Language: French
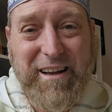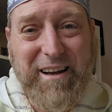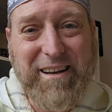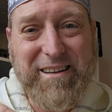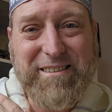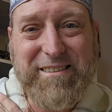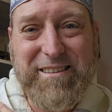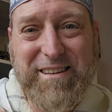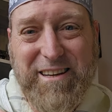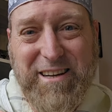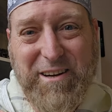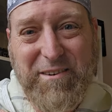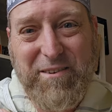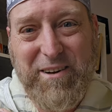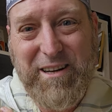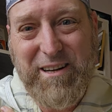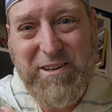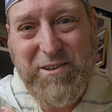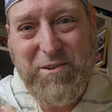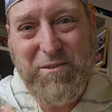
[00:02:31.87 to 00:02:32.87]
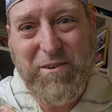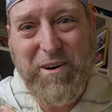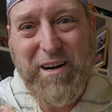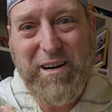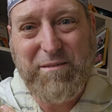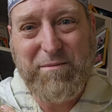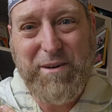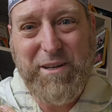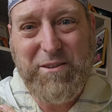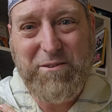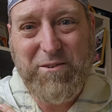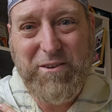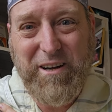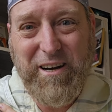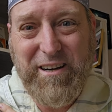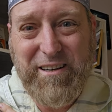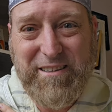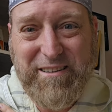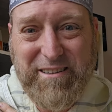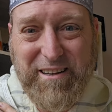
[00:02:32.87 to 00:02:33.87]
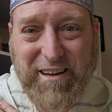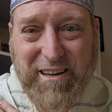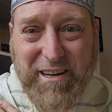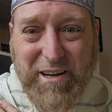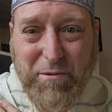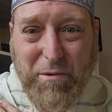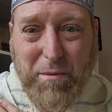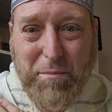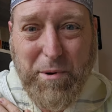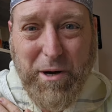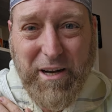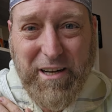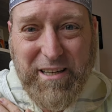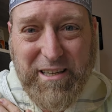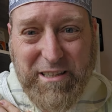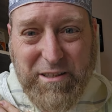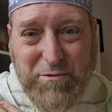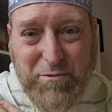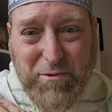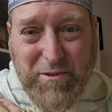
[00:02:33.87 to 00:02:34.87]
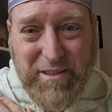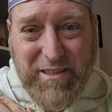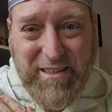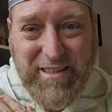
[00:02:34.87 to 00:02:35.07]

Assalamu alaikum wa rahmatullahi ta'ala wa barakatuh.